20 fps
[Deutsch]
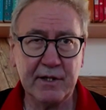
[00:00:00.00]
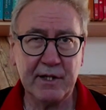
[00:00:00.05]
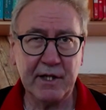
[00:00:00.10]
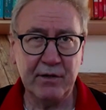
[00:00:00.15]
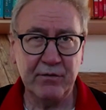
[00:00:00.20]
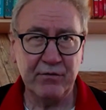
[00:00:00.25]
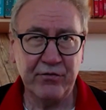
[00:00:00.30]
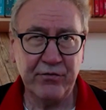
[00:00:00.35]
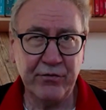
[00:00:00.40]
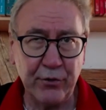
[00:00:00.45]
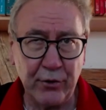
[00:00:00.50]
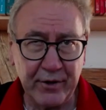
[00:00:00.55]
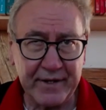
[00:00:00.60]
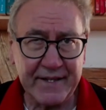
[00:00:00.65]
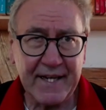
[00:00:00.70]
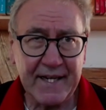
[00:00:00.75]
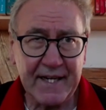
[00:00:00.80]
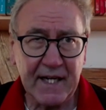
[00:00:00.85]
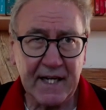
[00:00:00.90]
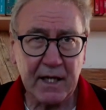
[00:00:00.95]
den
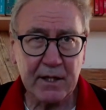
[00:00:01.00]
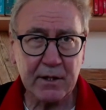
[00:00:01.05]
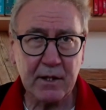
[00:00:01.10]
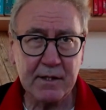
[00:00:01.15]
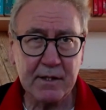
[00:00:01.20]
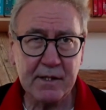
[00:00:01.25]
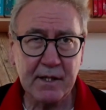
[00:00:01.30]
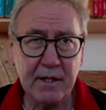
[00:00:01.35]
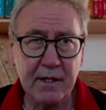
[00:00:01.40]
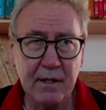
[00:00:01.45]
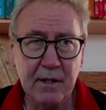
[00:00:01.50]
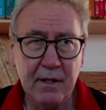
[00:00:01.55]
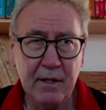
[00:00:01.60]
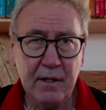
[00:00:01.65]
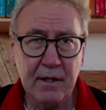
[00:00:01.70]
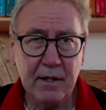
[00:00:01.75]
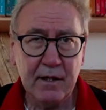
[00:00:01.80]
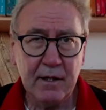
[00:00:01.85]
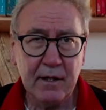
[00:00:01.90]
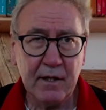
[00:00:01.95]
Vorteil hat, dass sich
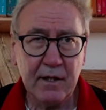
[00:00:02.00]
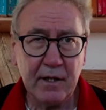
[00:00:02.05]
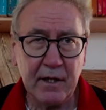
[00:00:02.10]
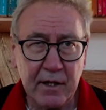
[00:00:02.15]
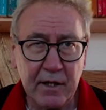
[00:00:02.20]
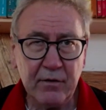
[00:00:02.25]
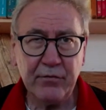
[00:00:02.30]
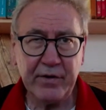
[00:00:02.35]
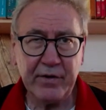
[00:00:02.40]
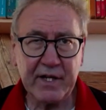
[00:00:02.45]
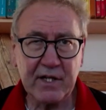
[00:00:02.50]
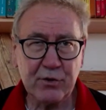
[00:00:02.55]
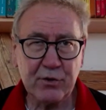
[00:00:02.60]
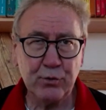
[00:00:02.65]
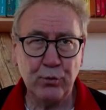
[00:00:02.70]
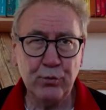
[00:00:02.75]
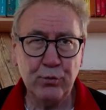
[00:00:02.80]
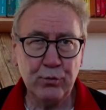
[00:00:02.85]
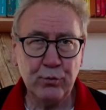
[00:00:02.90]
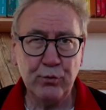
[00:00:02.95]

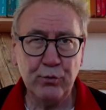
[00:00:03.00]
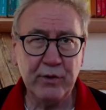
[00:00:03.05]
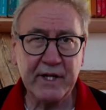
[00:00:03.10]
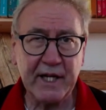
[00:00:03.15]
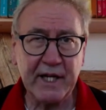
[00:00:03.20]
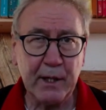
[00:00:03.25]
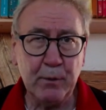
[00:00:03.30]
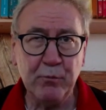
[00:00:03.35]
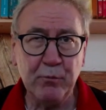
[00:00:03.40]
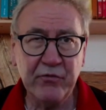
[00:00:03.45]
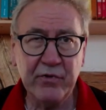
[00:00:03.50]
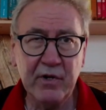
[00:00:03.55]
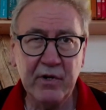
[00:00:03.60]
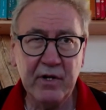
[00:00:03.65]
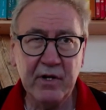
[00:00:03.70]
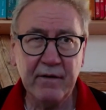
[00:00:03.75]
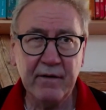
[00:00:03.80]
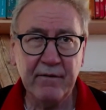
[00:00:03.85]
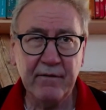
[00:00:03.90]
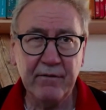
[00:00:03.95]
Infektionen unter
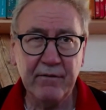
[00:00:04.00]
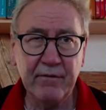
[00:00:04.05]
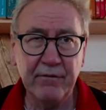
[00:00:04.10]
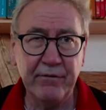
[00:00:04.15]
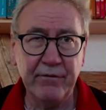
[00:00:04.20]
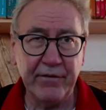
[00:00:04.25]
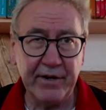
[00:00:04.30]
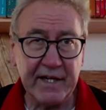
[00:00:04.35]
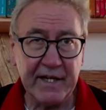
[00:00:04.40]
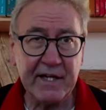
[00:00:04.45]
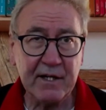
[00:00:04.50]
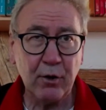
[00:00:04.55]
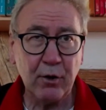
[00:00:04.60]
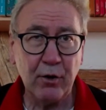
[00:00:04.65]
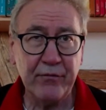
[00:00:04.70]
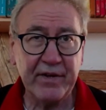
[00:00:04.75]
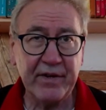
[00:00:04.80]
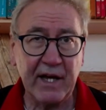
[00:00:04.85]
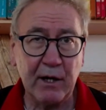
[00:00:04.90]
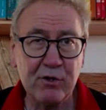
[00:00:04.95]
Geimpften weniger
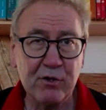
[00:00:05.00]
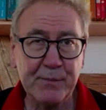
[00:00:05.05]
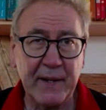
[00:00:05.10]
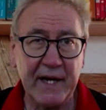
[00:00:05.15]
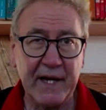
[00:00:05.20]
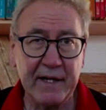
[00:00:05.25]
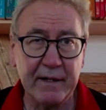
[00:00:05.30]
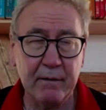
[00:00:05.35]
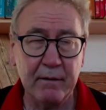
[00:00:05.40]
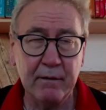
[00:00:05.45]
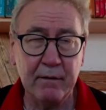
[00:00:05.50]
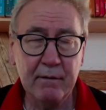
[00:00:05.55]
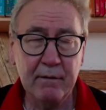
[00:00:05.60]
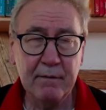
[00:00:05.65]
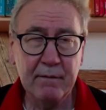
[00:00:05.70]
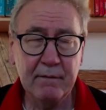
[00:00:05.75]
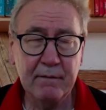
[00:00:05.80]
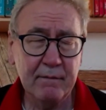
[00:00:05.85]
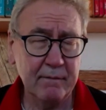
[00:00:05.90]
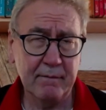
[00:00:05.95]
häufig ausbreiten.
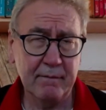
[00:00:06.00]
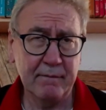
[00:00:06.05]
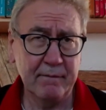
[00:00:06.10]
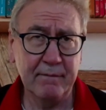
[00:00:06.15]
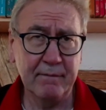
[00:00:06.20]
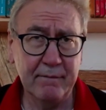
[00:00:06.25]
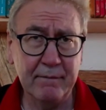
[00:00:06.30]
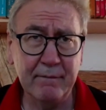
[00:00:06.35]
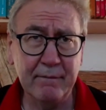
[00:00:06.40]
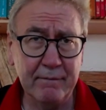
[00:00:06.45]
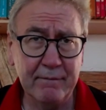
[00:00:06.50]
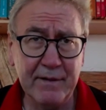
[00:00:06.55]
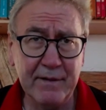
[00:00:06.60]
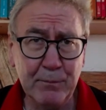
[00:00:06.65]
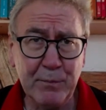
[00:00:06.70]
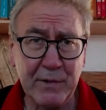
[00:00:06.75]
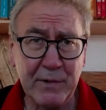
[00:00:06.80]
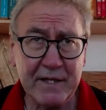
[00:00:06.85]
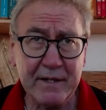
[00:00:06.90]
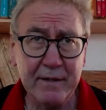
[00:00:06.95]
Wie
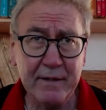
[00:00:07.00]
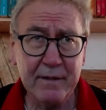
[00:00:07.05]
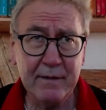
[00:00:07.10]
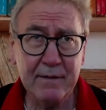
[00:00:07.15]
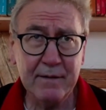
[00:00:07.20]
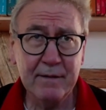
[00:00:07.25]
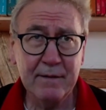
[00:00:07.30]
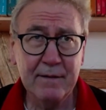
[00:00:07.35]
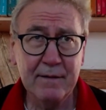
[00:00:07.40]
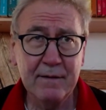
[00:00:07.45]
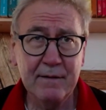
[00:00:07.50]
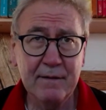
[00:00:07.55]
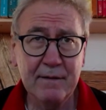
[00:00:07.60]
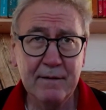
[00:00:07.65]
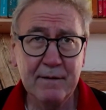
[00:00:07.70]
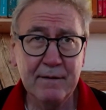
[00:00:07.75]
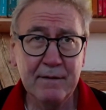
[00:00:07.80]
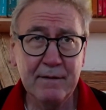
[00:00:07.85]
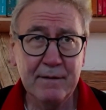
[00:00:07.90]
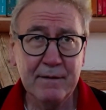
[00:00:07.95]
bitte?
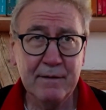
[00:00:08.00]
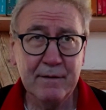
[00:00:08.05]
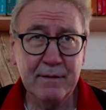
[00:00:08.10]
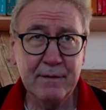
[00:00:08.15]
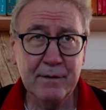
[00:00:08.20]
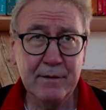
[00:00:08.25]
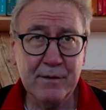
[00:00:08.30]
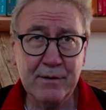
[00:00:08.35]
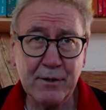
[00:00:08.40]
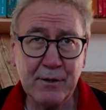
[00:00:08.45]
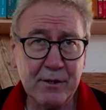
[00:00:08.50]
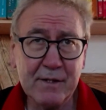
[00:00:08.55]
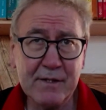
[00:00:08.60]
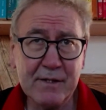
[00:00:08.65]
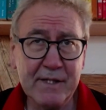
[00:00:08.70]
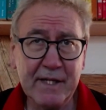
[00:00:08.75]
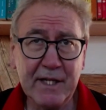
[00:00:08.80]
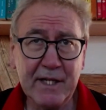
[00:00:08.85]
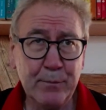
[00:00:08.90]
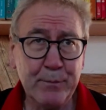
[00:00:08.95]

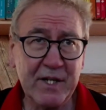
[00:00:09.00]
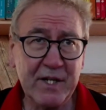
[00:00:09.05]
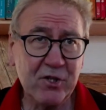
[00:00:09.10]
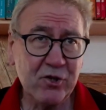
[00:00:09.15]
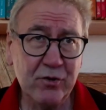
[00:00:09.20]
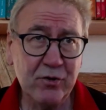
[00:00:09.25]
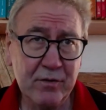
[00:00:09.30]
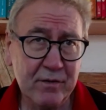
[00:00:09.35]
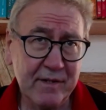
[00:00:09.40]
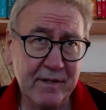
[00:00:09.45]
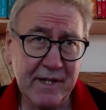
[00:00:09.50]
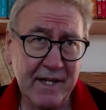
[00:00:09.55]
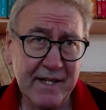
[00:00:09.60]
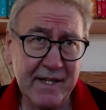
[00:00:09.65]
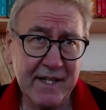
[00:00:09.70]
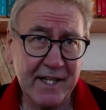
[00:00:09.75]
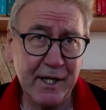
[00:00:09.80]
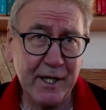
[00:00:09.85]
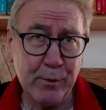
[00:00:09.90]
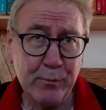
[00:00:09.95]
Sollten sich die Menschen denn
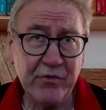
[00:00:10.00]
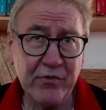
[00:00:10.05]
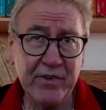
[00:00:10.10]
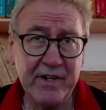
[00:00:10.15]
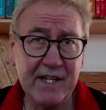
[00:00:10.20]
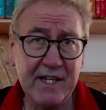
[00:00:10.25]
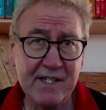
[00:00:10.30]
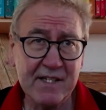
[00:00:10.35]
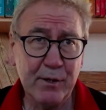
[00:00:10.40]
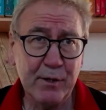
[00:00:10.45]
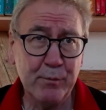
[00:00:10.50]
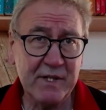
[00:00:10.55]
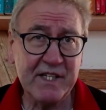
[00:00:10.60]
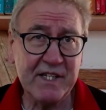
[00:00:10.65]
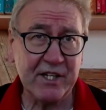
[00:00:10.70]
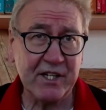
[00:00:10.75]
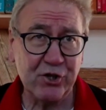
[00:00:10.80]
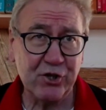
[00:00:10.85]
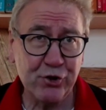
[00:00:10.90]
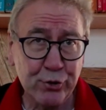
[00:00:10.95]
nicht impfen lassen, damit
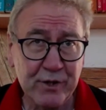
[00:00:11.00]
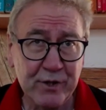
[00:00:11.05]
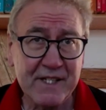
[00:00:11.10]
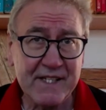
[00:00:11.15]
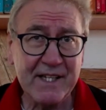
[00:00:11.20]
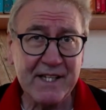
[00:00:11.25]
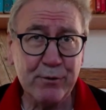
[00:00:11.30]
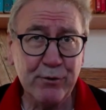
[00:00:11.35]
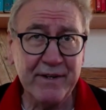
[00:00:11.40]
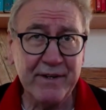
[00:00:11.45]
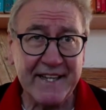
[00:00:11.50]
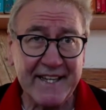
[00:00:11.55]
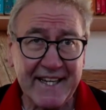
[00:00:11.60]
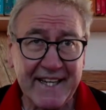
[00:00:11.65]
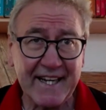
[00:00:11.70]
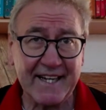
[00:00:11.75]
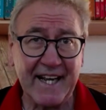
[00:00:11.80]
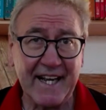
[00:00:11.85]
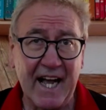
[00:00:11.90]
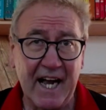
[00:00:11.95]
sie geschützt sind und nicht
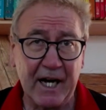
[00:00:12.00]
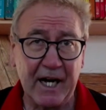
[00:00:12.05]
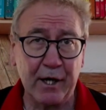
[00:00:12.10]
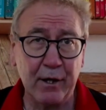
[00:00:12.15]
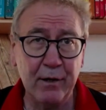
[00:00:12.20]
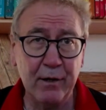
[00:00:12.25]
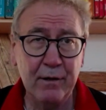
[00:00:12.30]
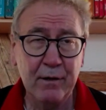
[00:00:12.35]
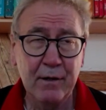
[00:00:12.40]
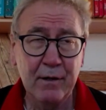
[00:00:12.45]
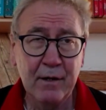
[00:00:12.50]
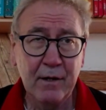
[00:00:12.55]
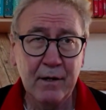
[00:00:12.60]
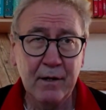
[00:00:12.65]
erkranken?